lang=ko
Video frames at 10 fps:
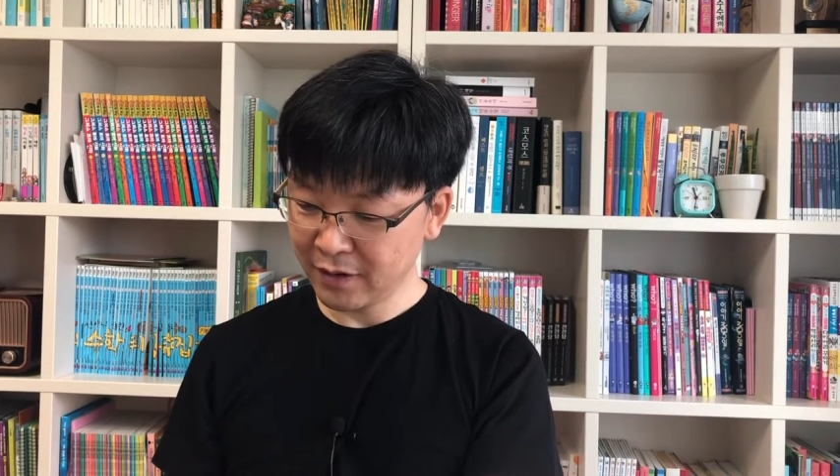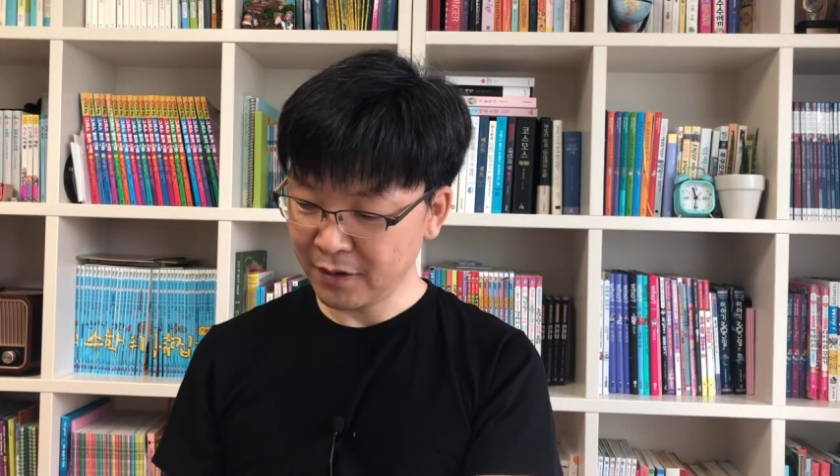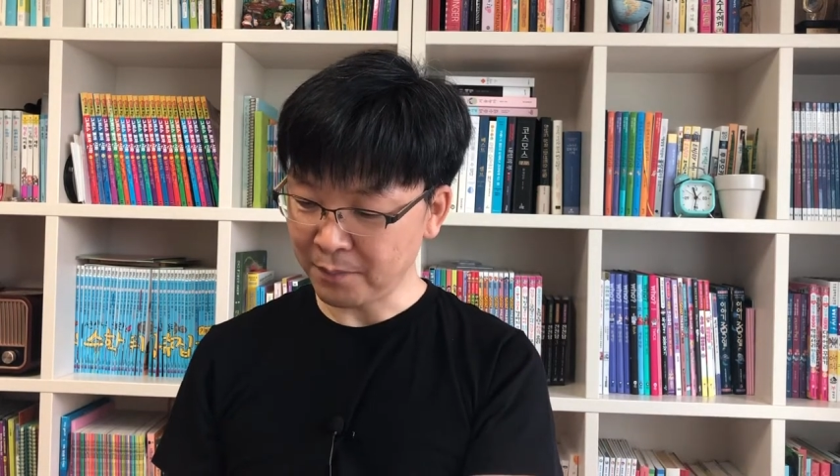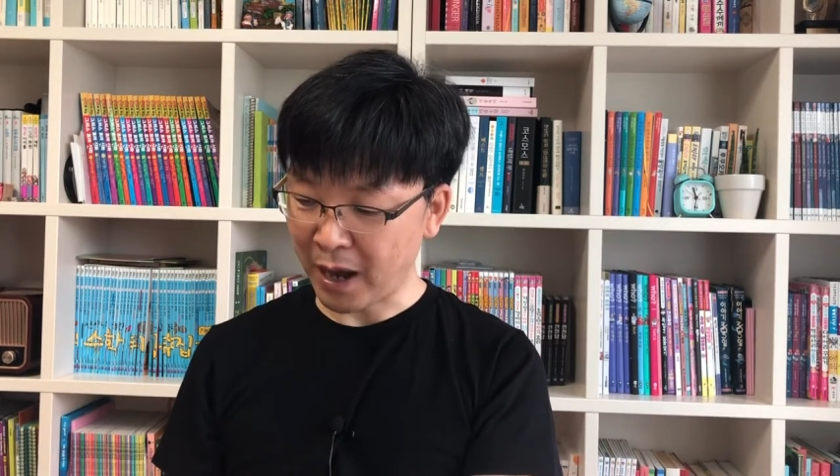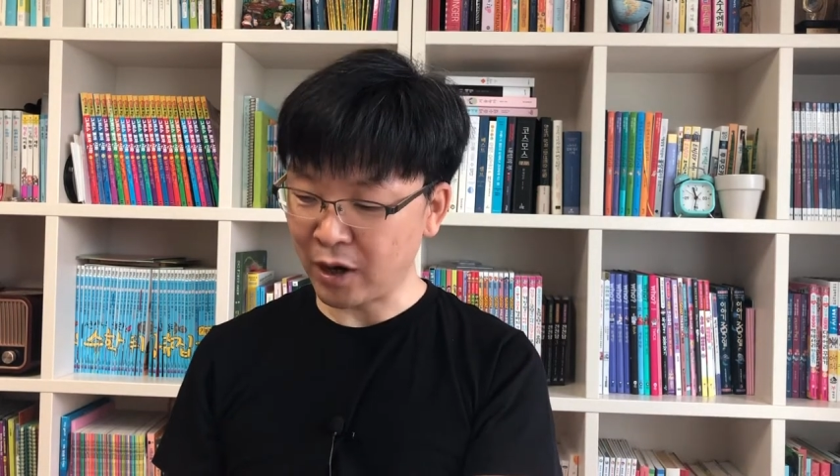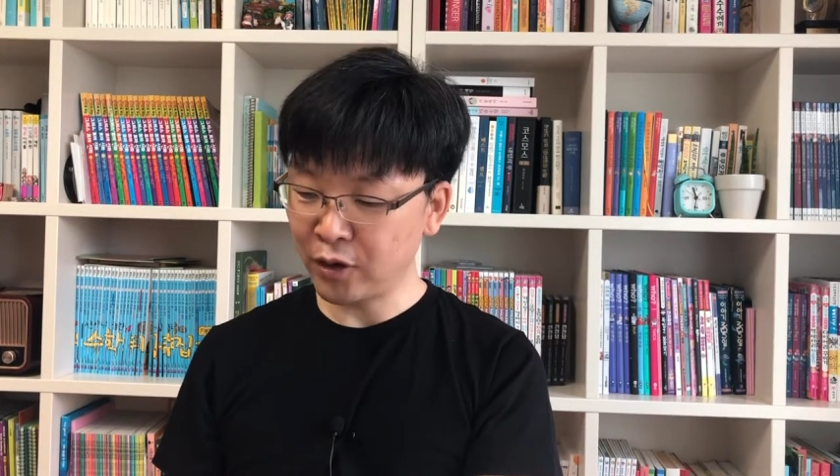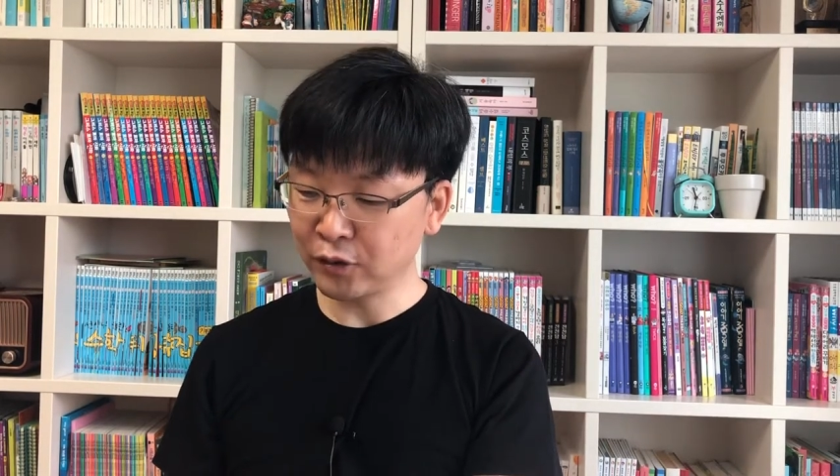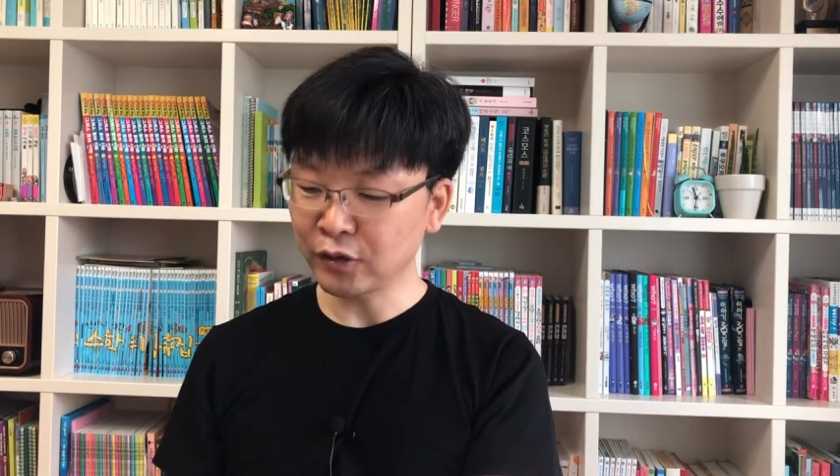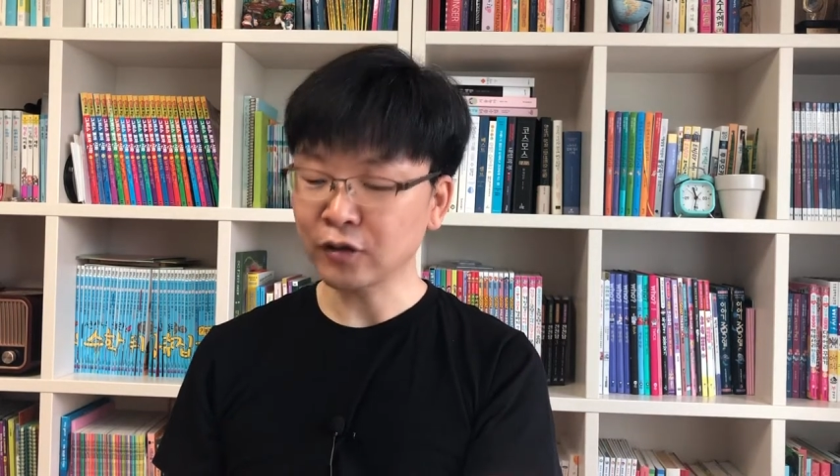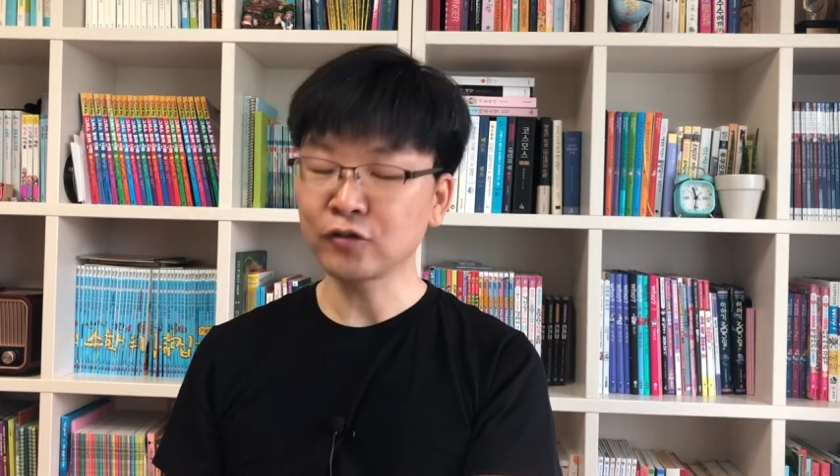
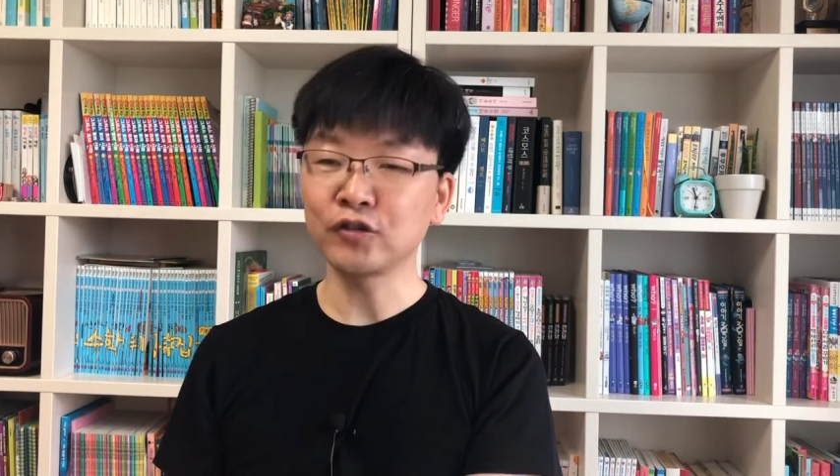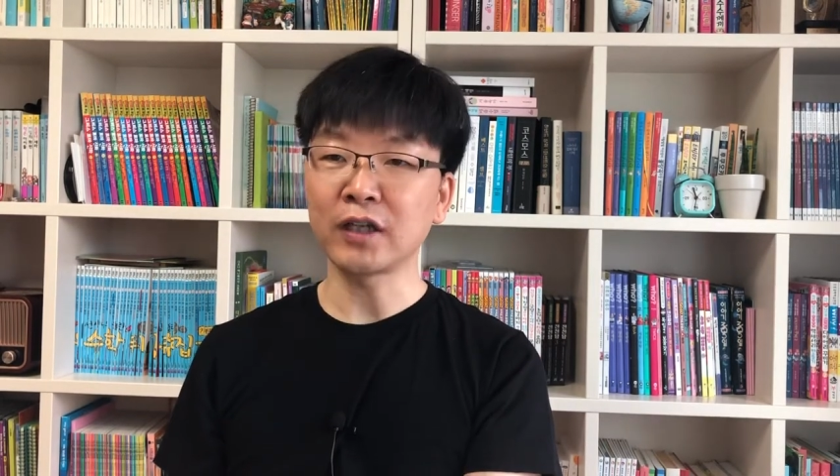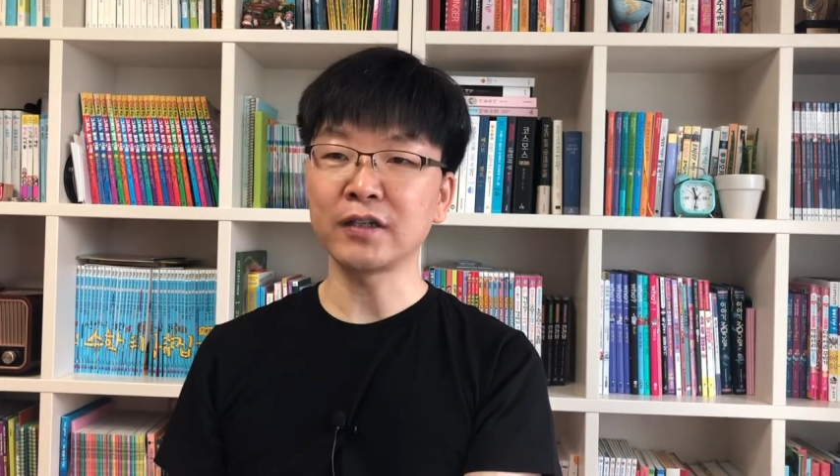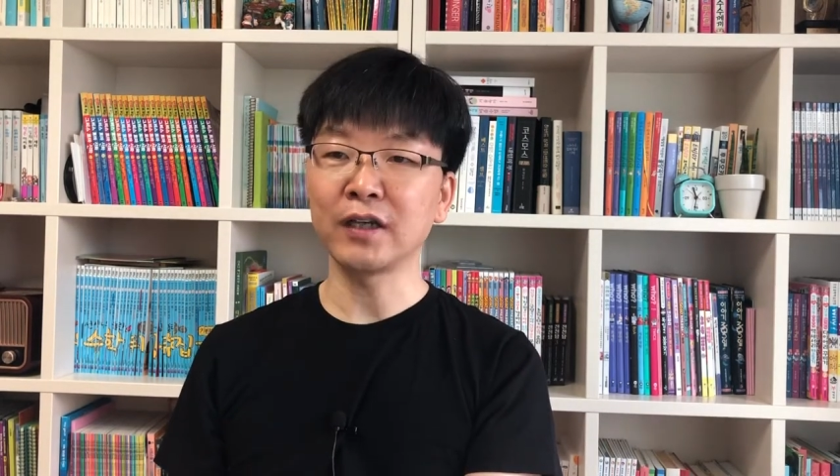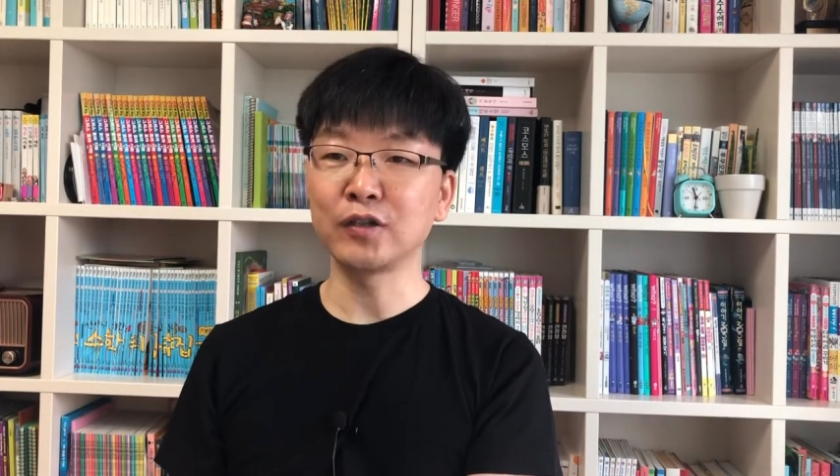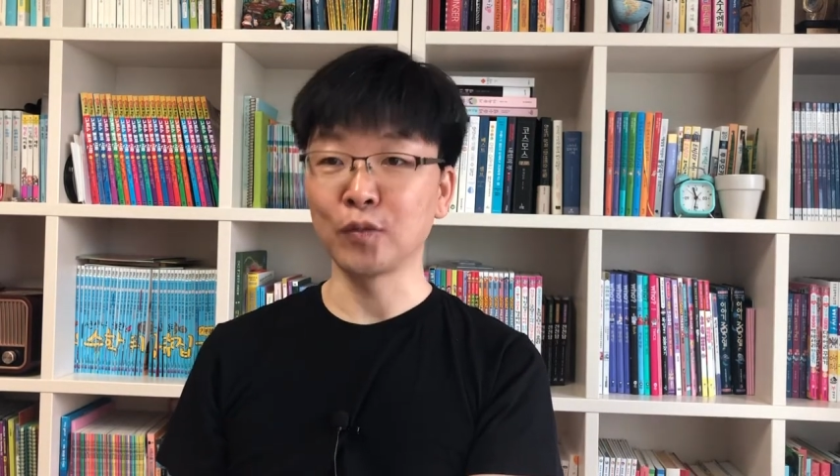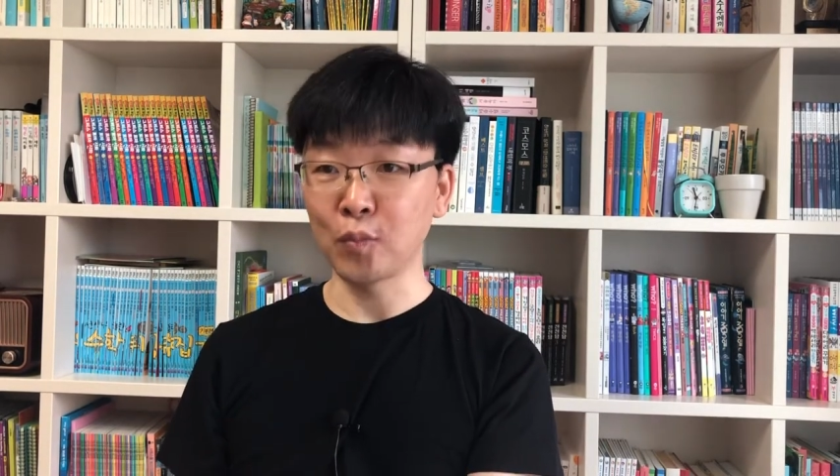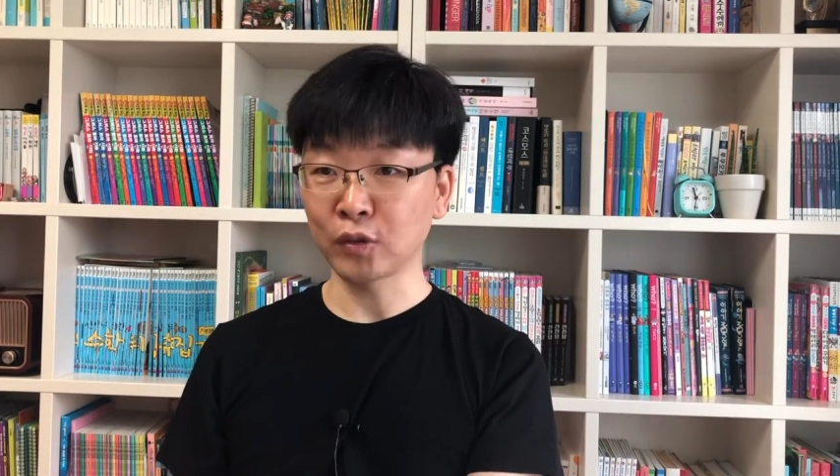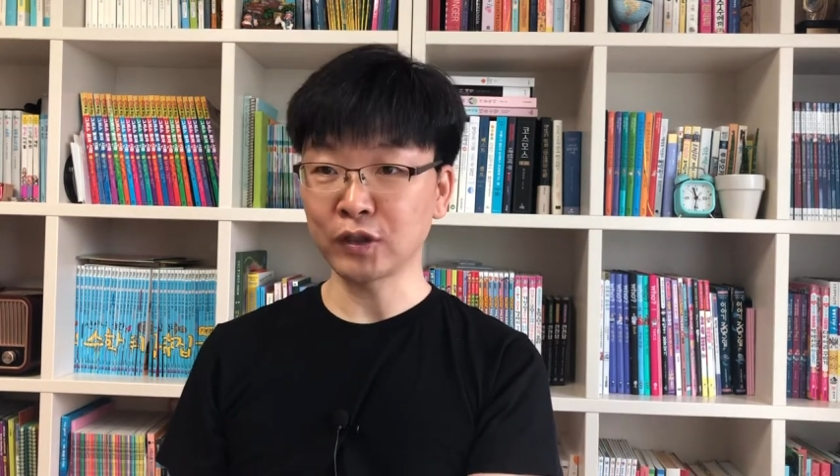방어적 투자자의 종목